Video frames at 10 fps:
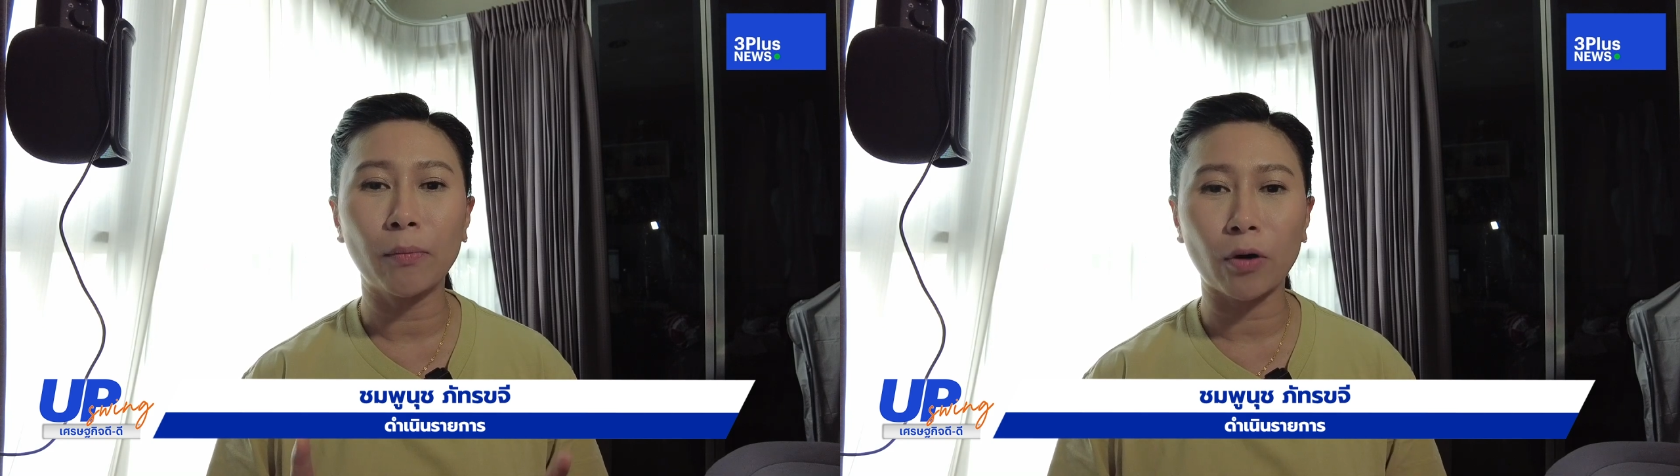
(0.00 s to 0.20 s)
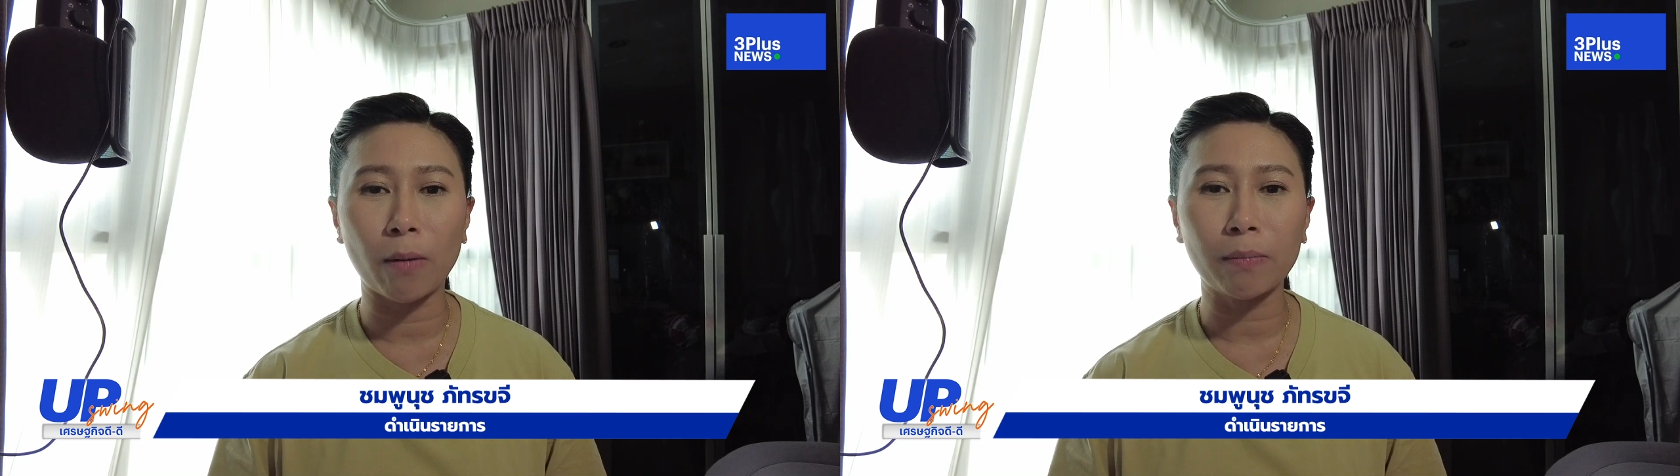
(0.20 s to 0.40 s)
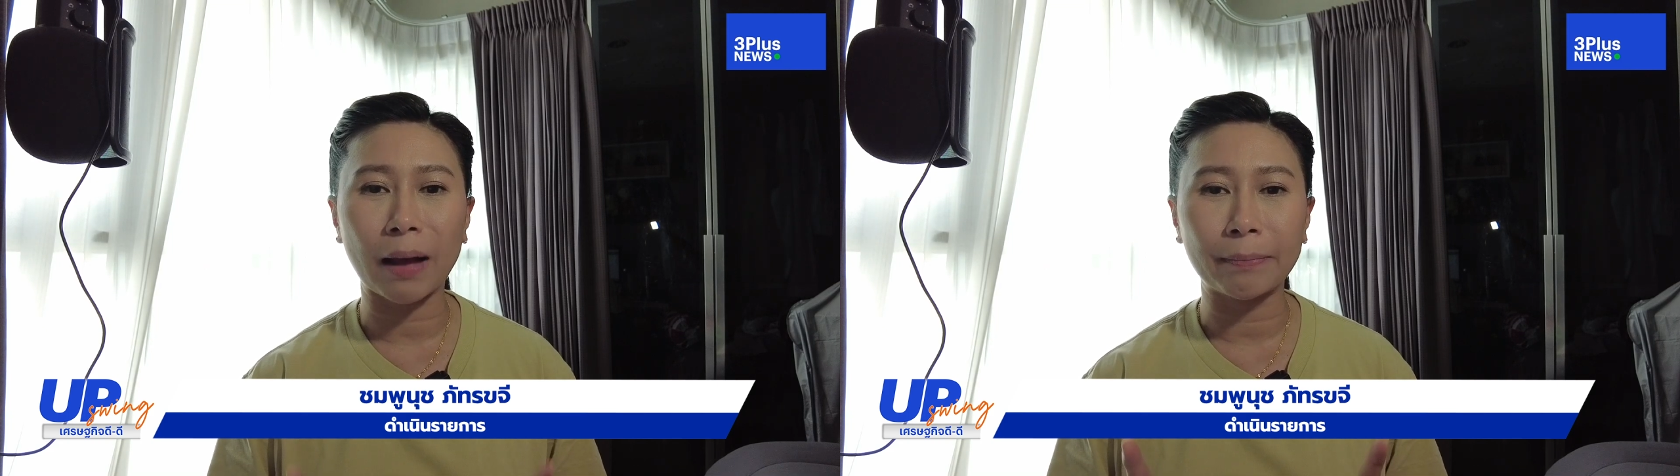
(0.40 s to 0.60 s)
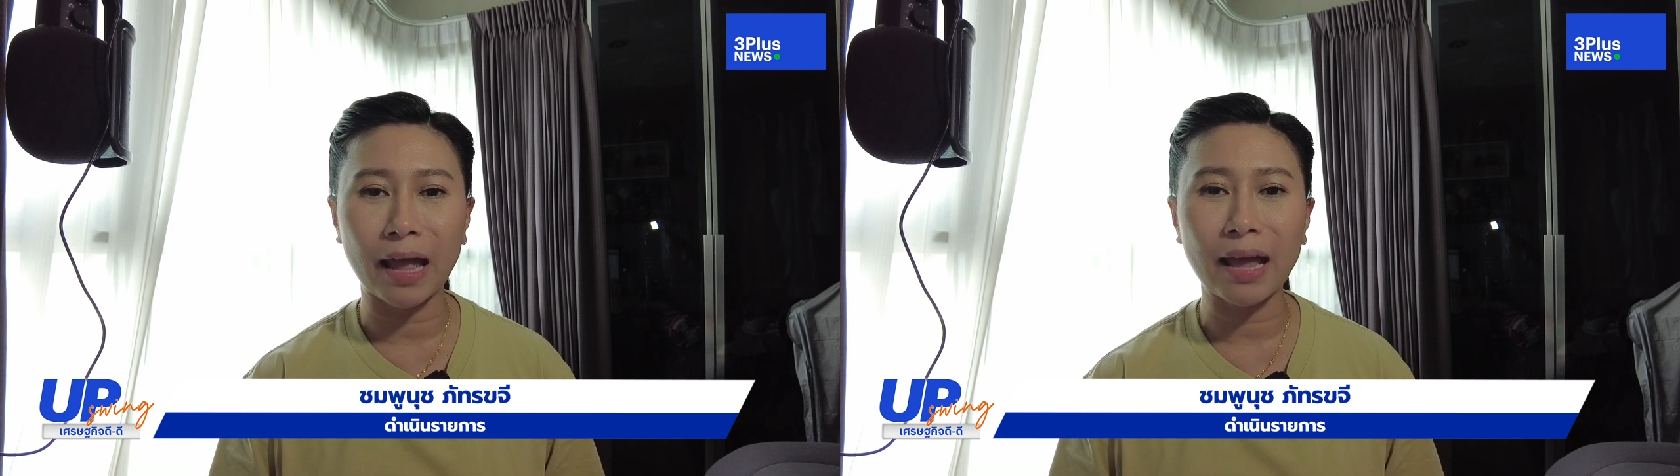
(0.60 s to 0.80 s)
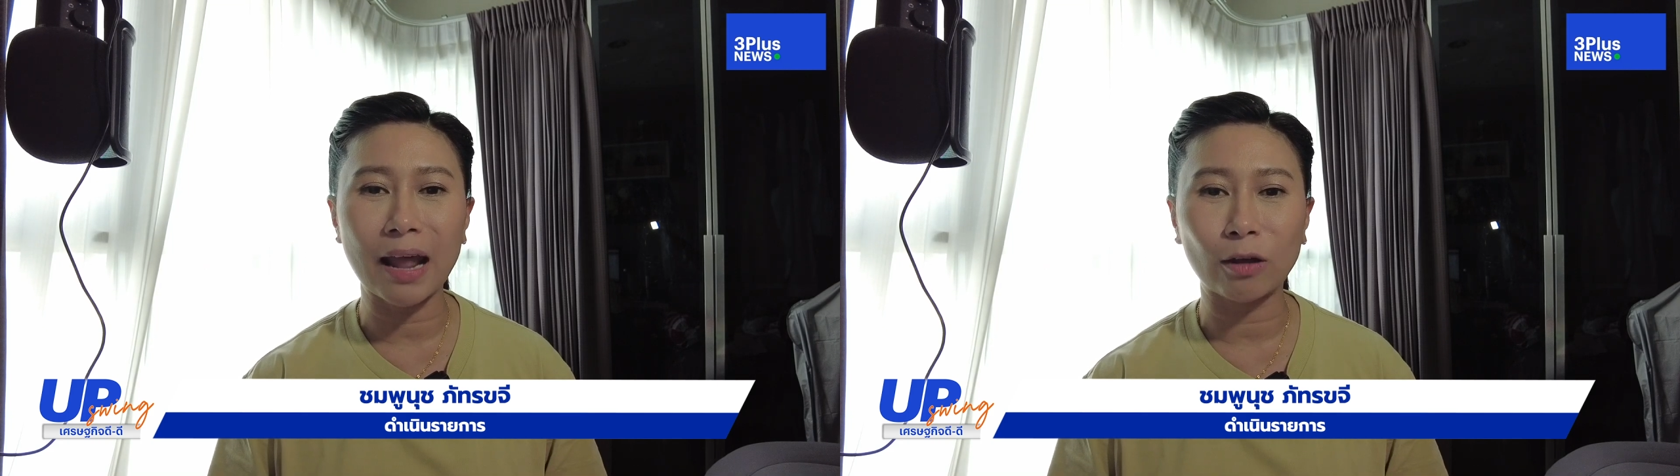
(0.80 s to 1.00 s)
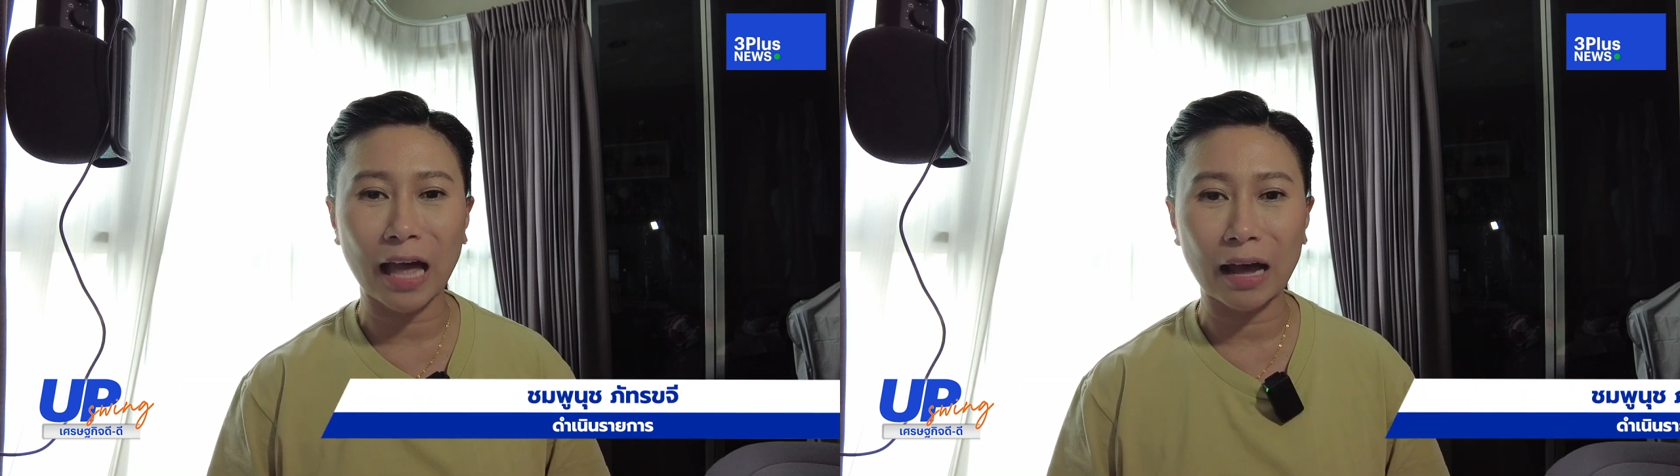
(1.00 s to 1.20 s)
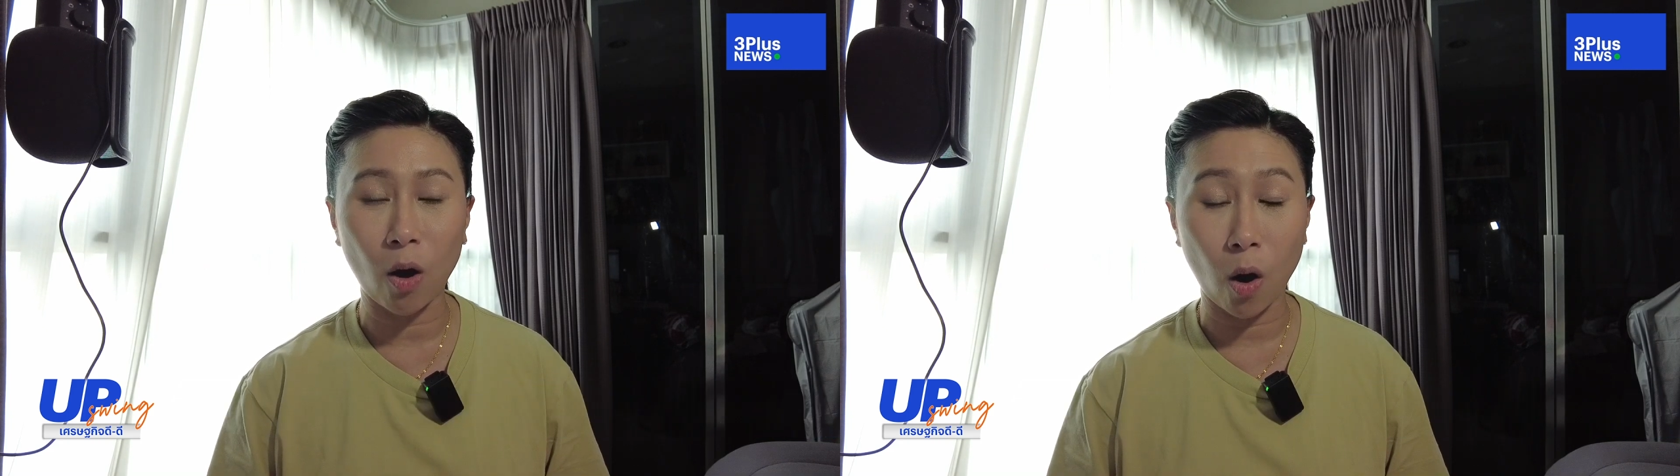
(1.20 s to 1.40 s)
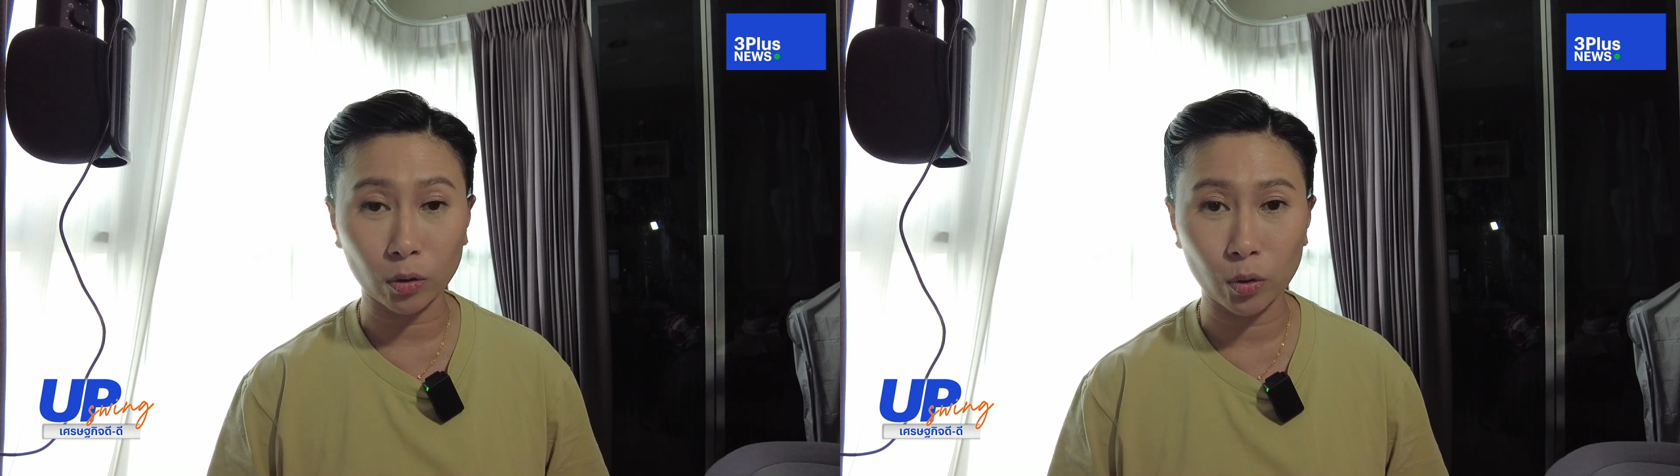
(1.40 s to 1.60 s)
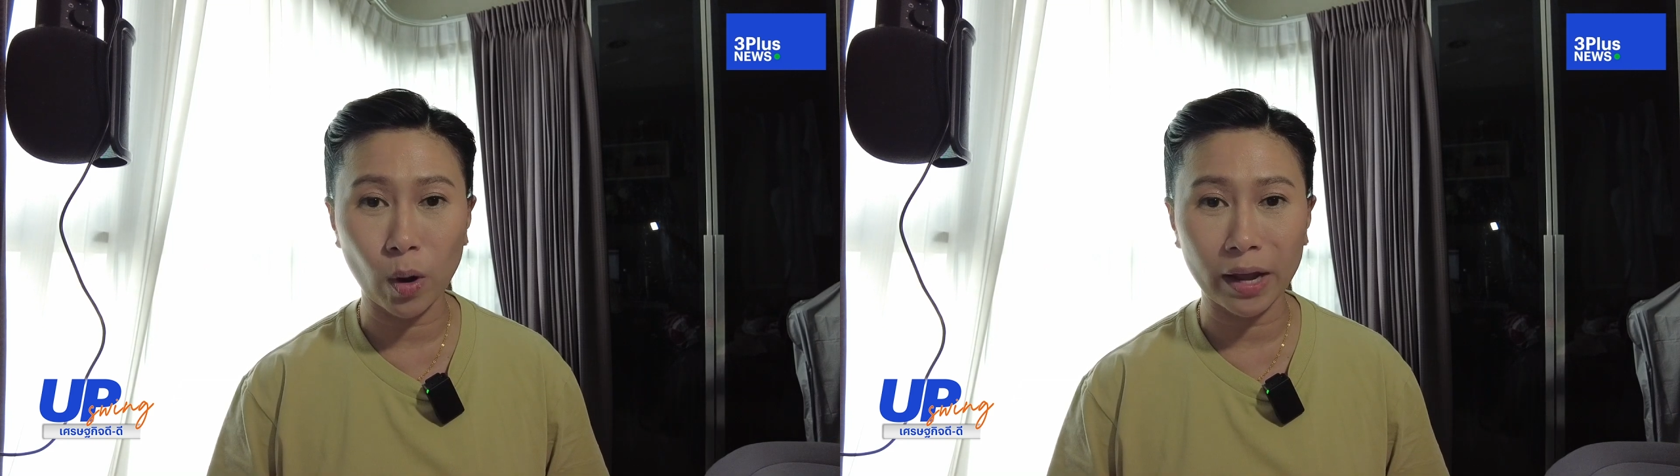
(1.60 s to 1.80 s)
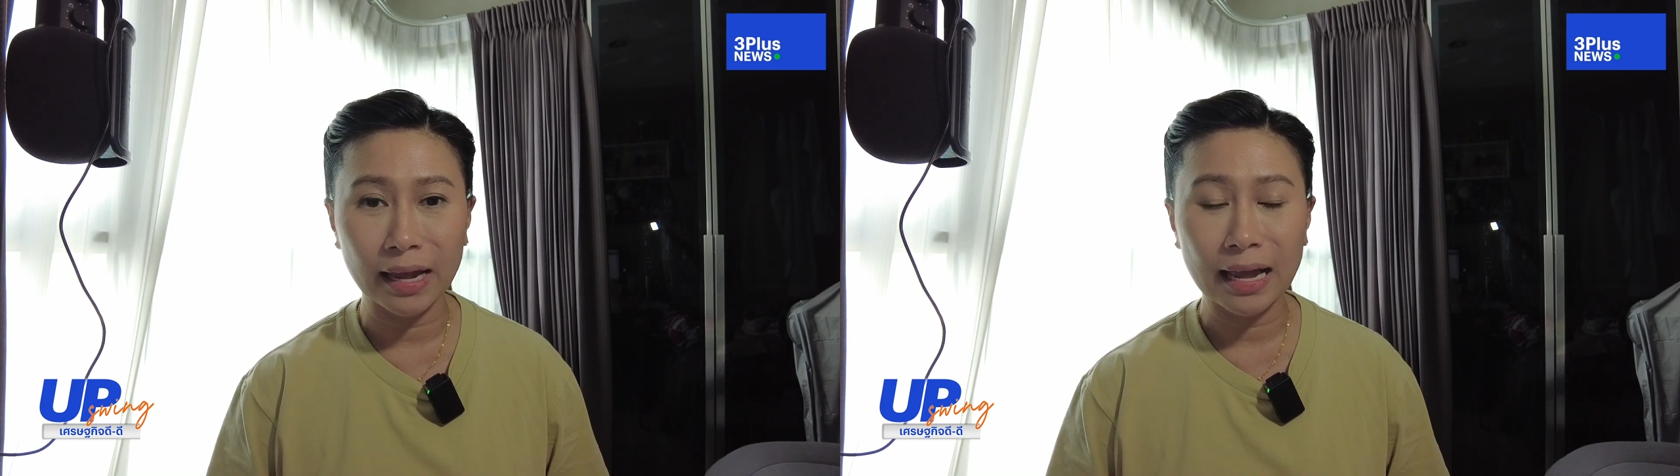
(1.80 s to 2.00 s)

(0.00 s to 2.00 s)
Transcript: พร้อมกับแนะแนวทางออกด้วย